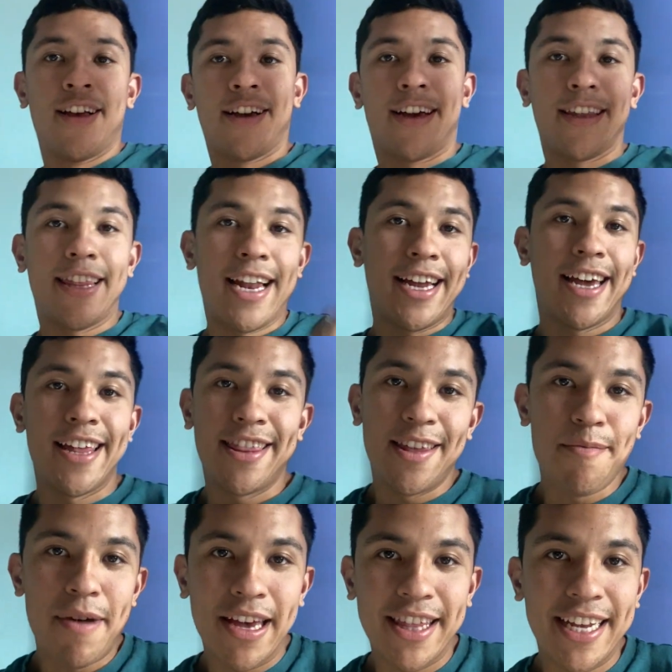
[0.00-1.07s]
¿Qué tal gente?
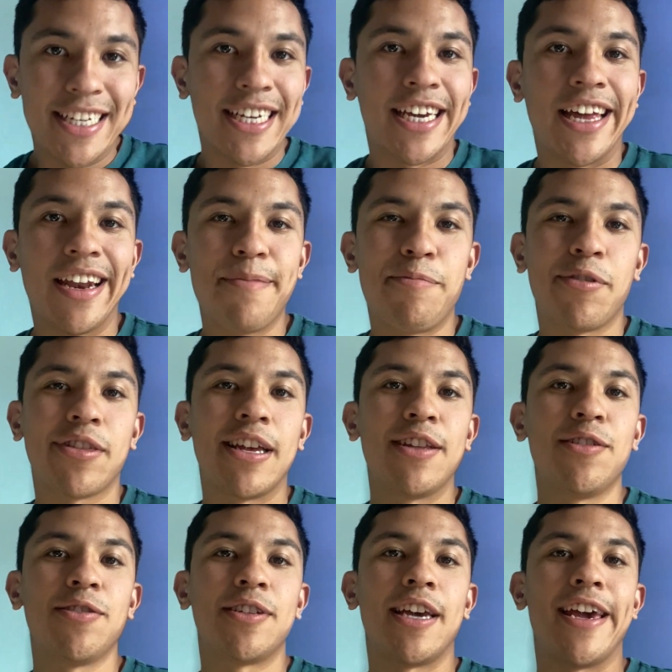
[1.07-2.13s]
Mike Díaz aquí
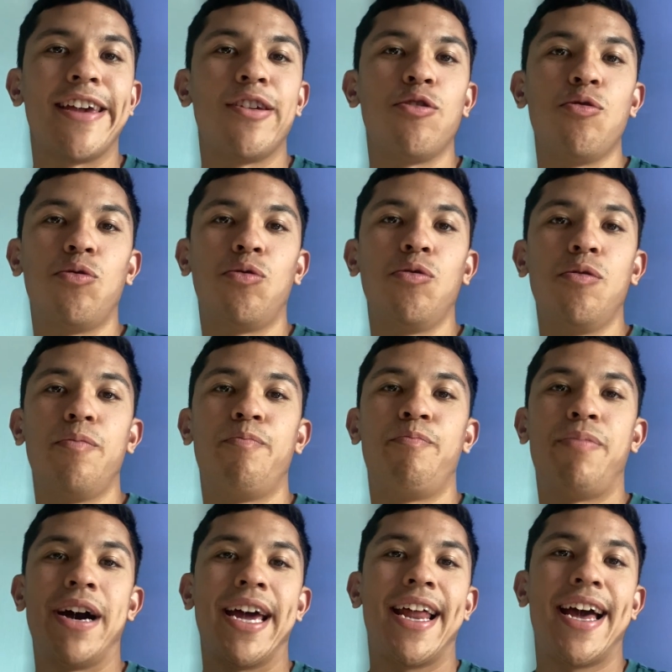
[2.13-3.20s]
reportándose en YouTube
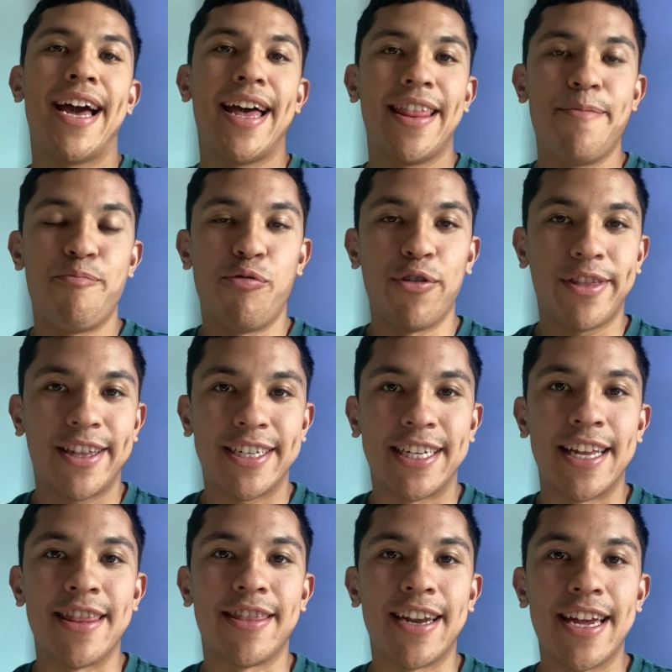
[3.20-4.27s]
para Deportes
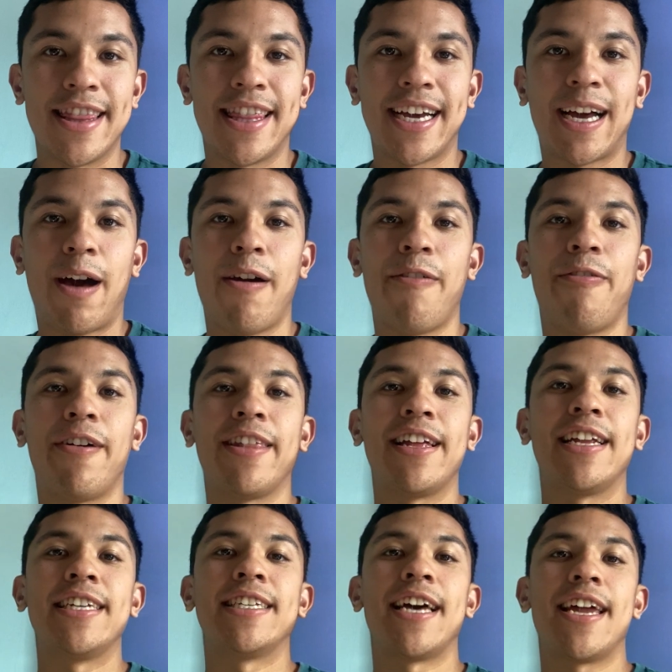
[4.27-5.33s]
en 30. Acaba de
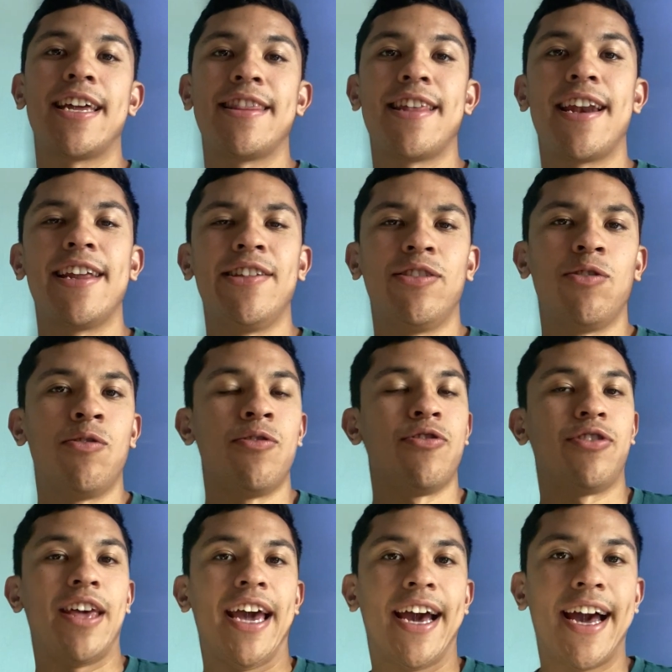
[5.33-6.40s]
finalizar en Arlington,
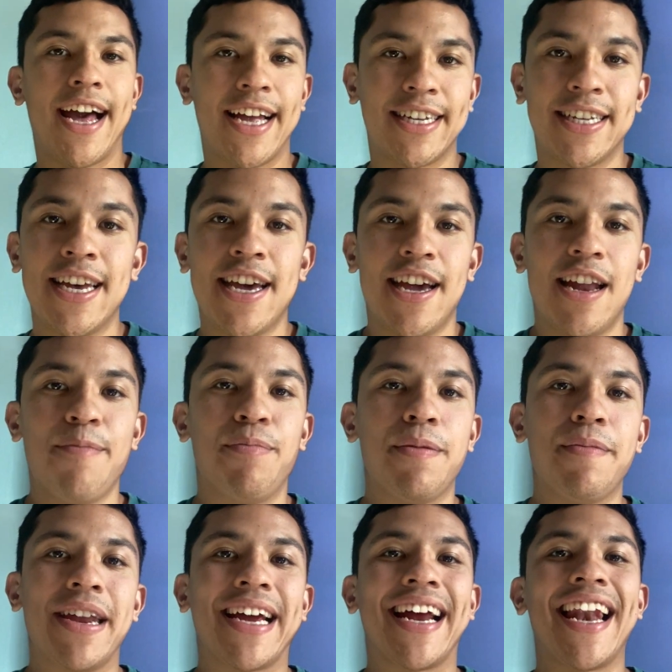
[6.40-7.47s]
Texas, el
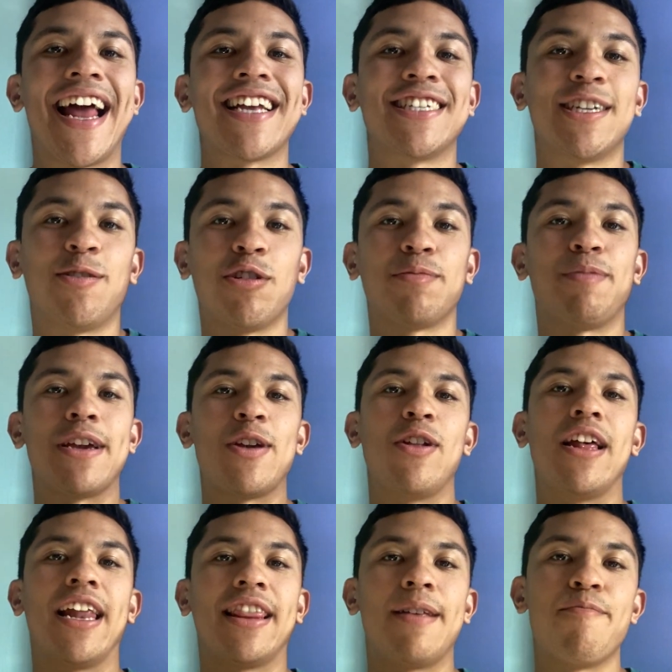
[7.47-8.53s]
primer clásico español de
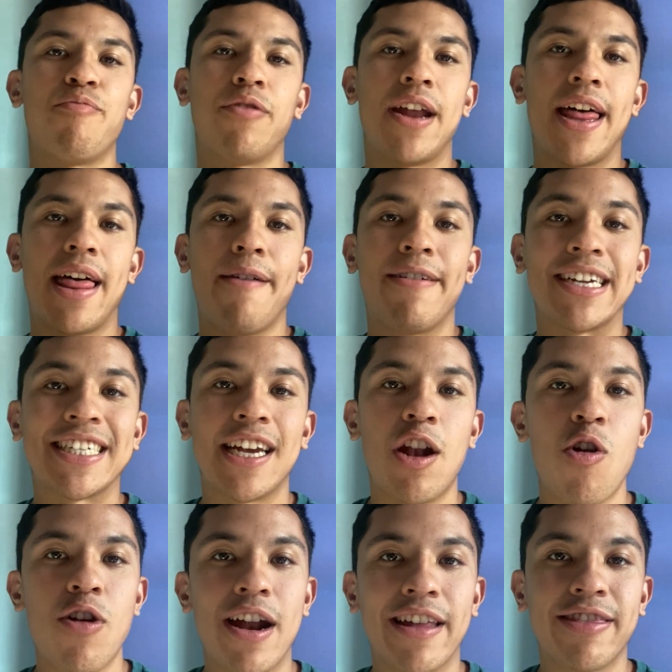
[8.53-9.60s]
la temporada.
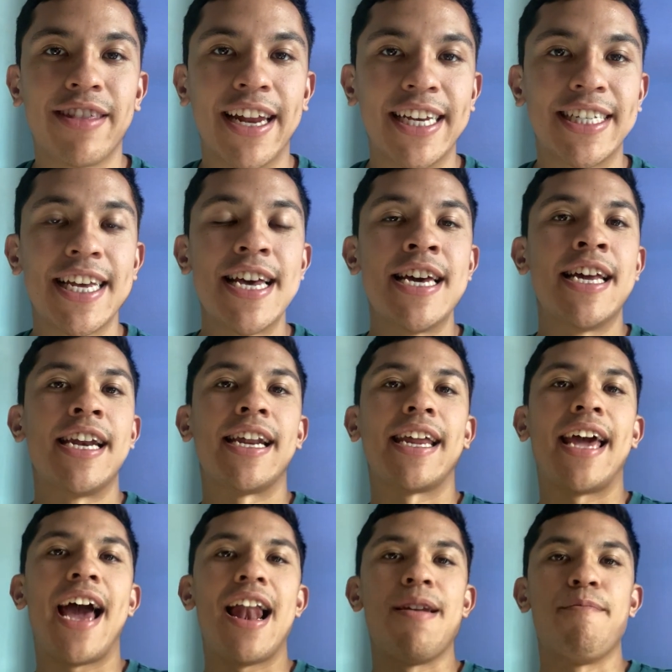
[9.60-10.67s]
Barcelona 3,
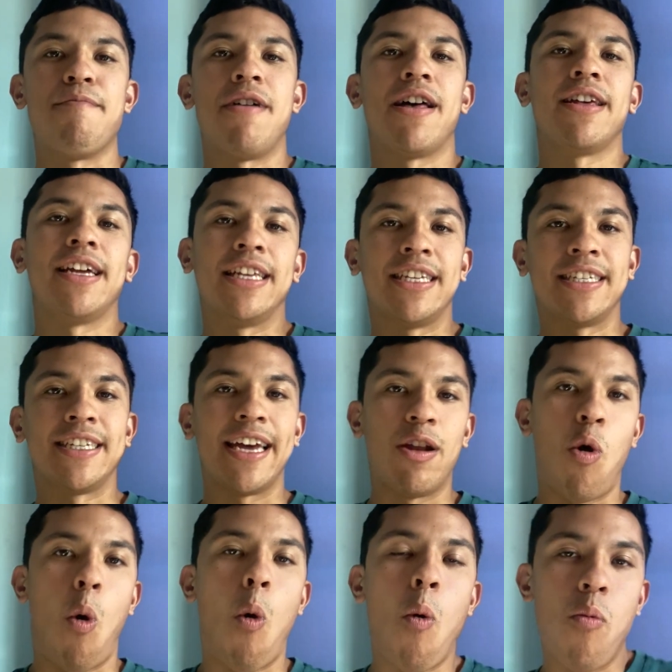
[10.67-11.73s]
Real Madrid
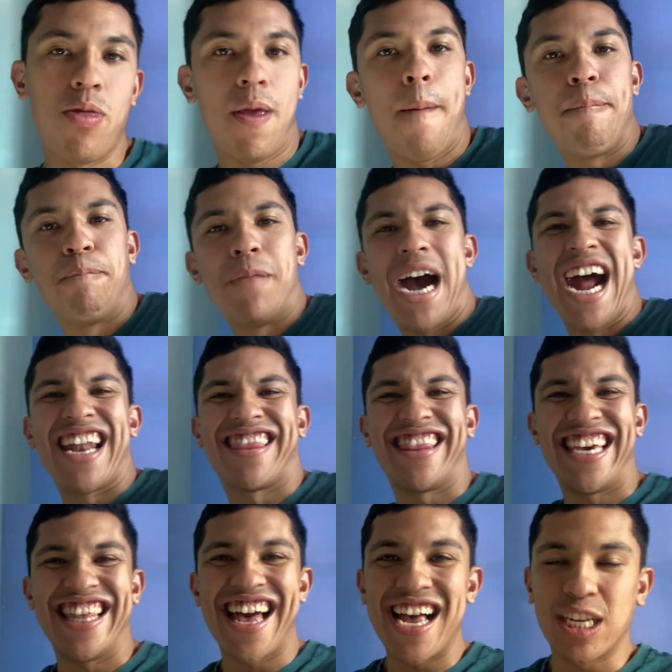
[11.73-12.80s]
0. Un
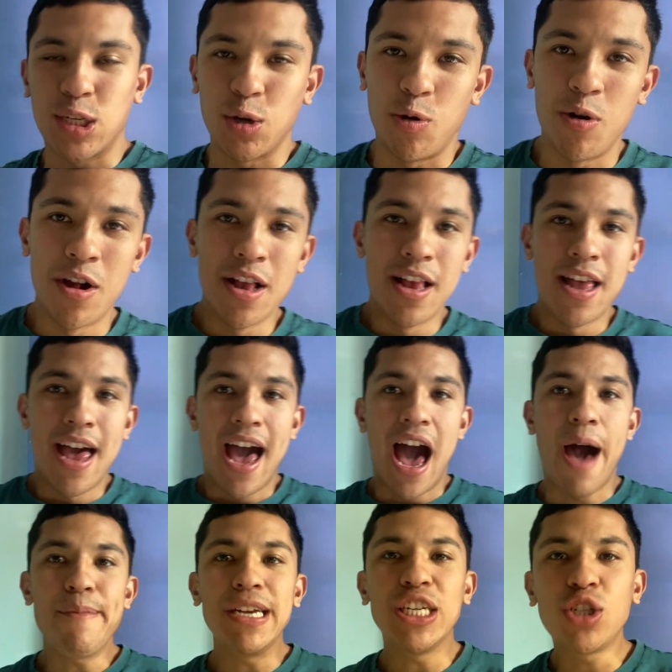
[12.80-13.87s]
partidazo
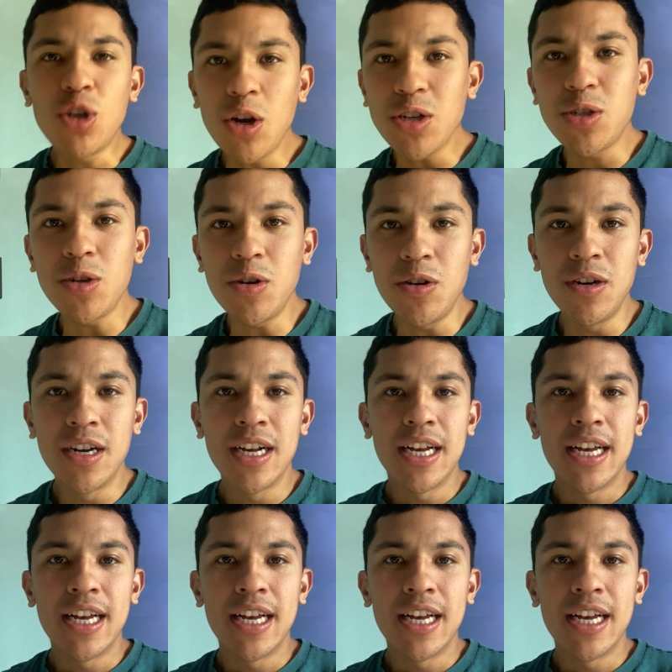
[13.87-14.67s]
amistoso